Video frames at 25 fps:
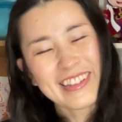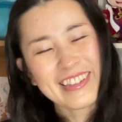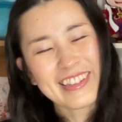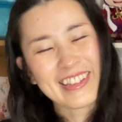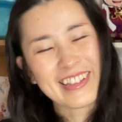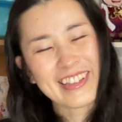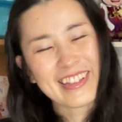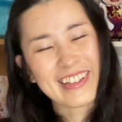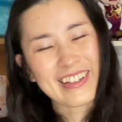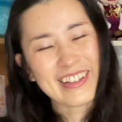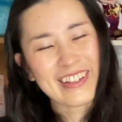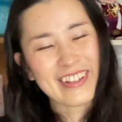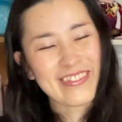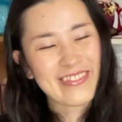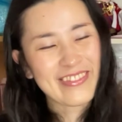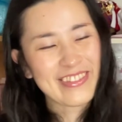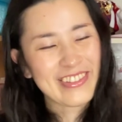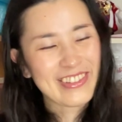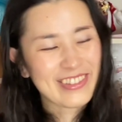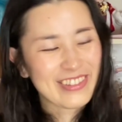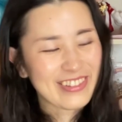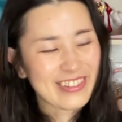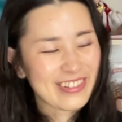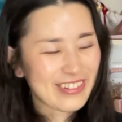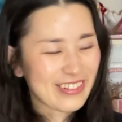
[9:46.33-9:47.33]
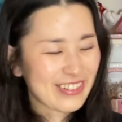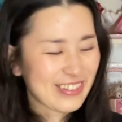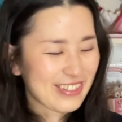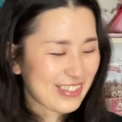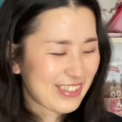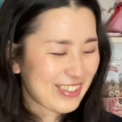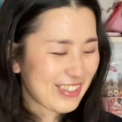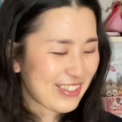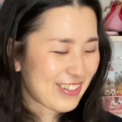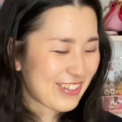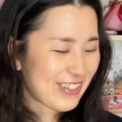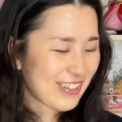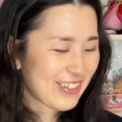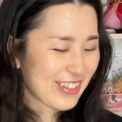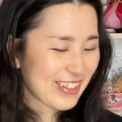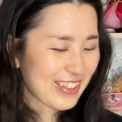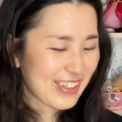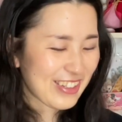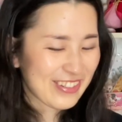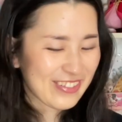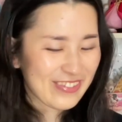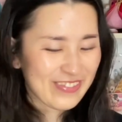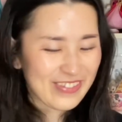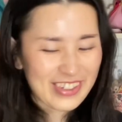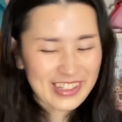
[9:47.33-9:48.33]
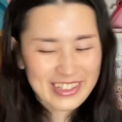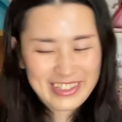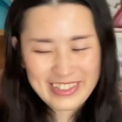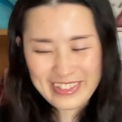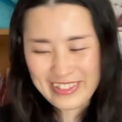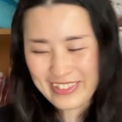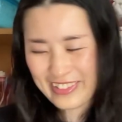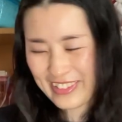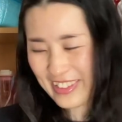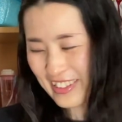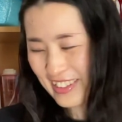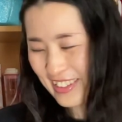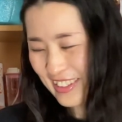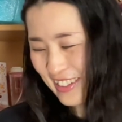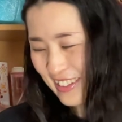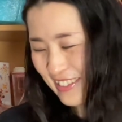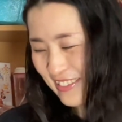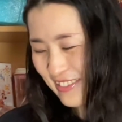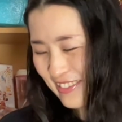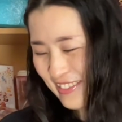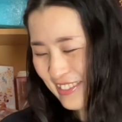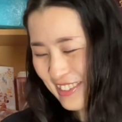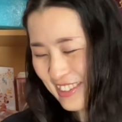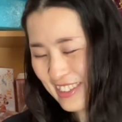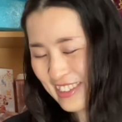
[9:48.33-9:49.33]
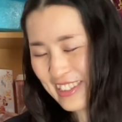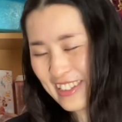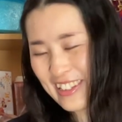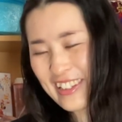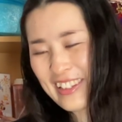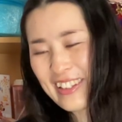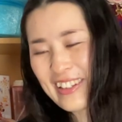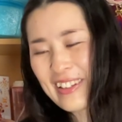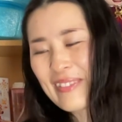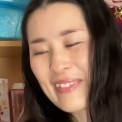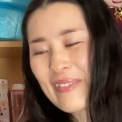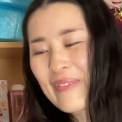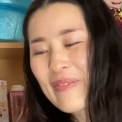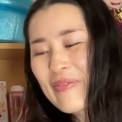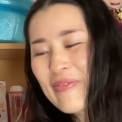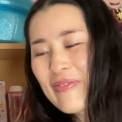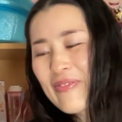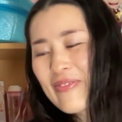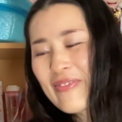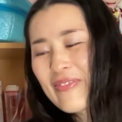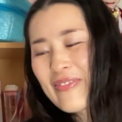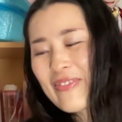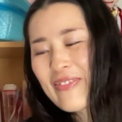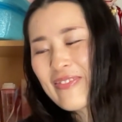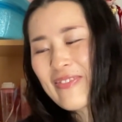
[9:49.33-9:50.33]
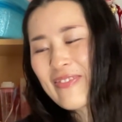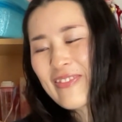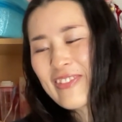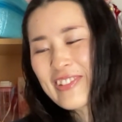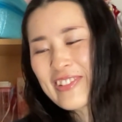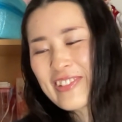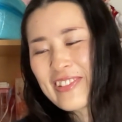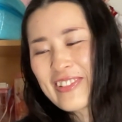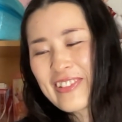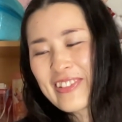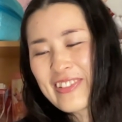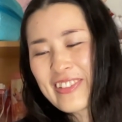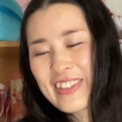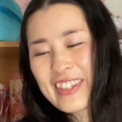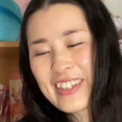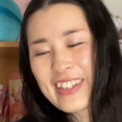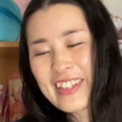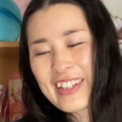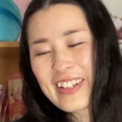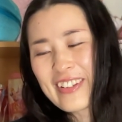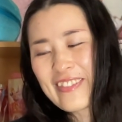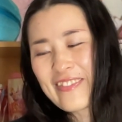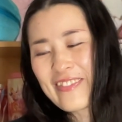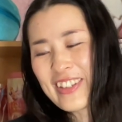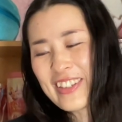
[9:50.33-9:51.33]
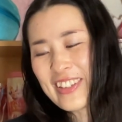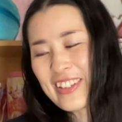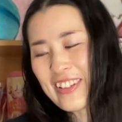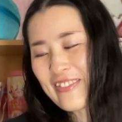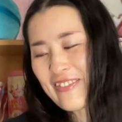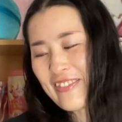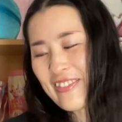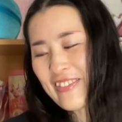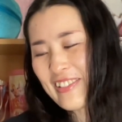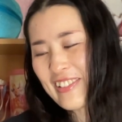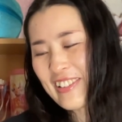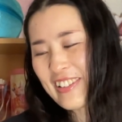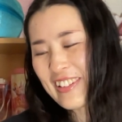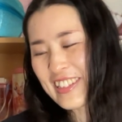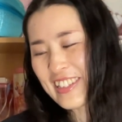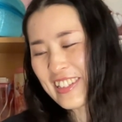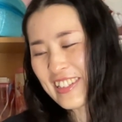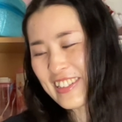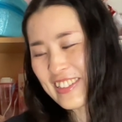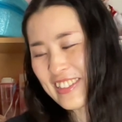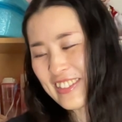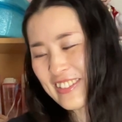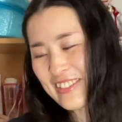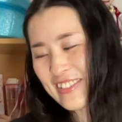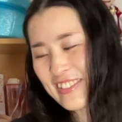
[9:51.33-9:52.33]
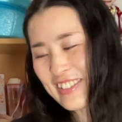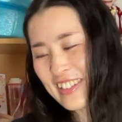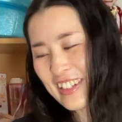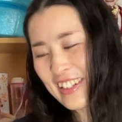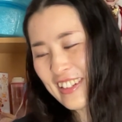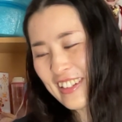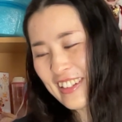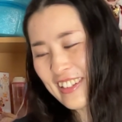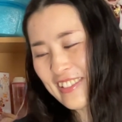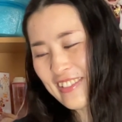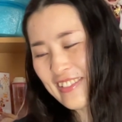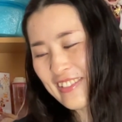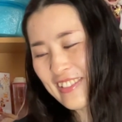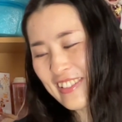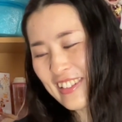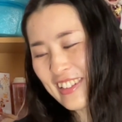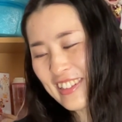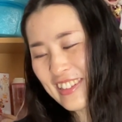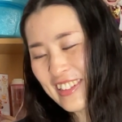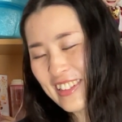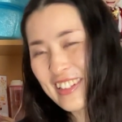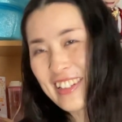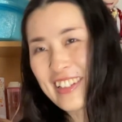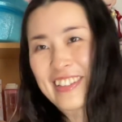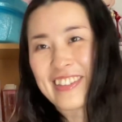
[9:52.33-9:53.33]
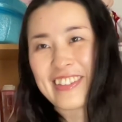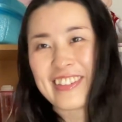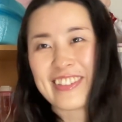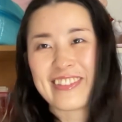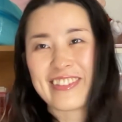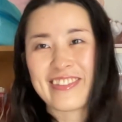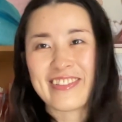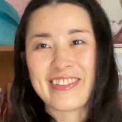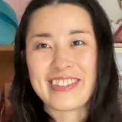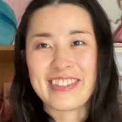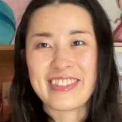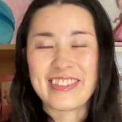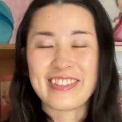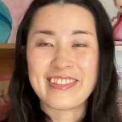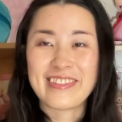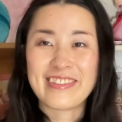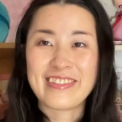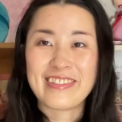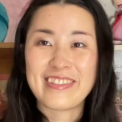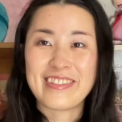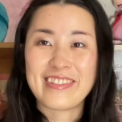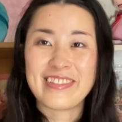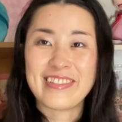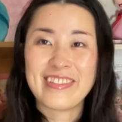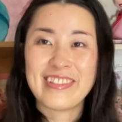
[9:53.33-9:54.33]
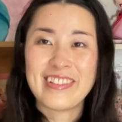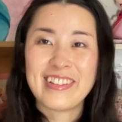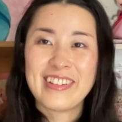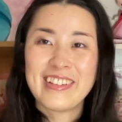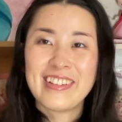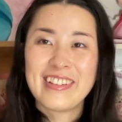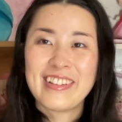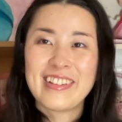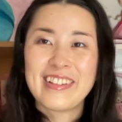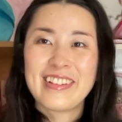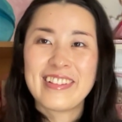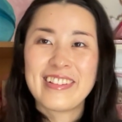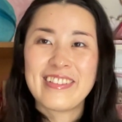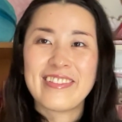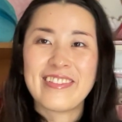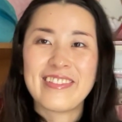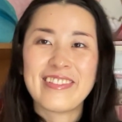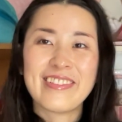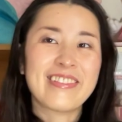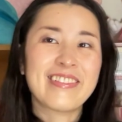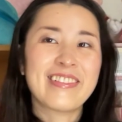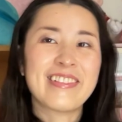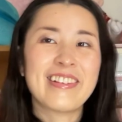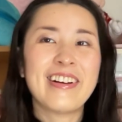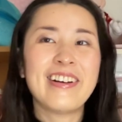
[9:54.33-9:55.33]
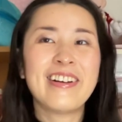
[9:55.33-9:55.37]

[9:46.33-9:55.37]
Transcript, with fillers: セーラームーンのグッズを置ける場所がなくってもうそういった意味でも私の早く新しいお城を